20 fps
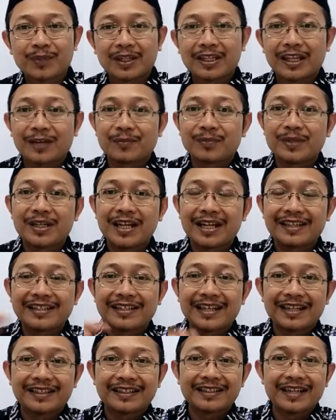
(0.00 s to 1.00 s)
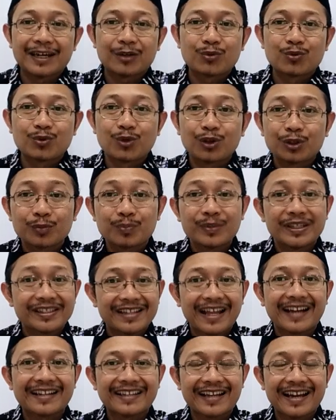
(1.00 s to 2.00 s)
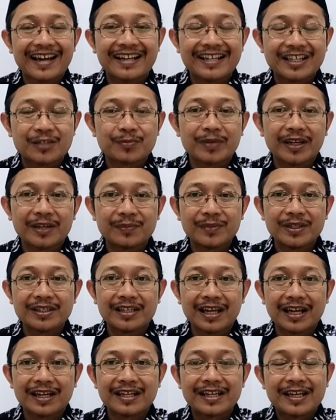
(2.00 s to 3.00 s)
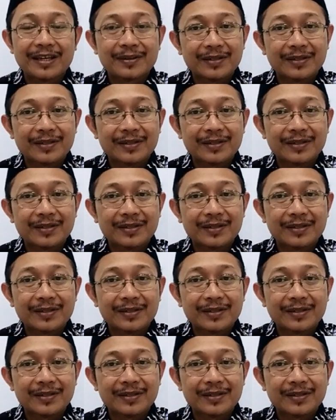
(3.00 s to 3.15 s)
dan bila dia tidak kunut misalnya hanya sebagai misal